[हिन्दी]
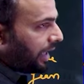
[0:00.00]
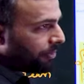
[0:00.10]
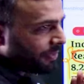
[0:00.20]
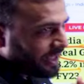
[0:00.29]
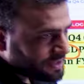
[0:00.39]

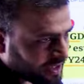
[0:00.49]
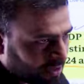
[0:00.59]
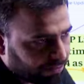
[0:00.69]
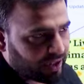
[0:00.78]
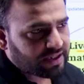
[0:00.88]
आप कैसे
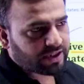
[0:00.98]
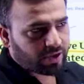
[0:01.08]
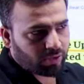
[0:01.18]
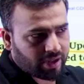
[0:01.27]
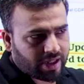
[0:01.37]
कंपैरिजन
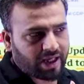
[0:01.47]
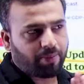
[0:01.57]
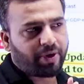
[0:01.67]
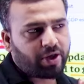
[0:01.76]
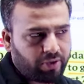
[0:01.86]
करोगे कि आप
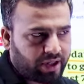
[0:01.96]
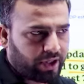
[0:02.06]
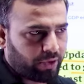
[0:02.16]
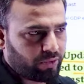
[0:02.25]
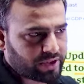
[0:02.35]
बढ़े हो
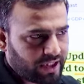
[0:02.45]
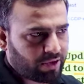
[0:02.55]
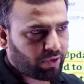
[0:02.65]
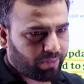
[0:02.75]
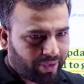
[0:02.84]
घटे हो उसके लिए
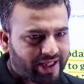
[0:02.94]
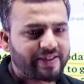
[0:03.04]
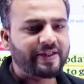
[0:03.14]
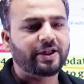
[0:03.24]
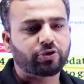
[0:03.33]
कोई बेस
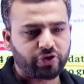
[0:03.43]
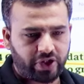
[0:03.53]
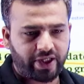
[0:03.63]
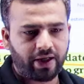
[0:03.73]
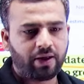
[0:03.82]
ईयर तो
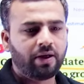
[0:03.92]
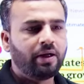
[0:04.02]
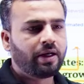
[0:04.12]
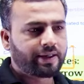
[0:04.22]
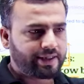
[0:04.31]
चाहिए
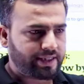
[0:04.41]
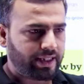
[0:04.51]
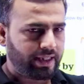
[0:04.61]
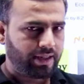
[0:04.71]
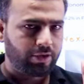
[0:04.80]
किसी
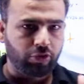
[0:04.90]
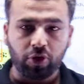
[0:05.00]
तो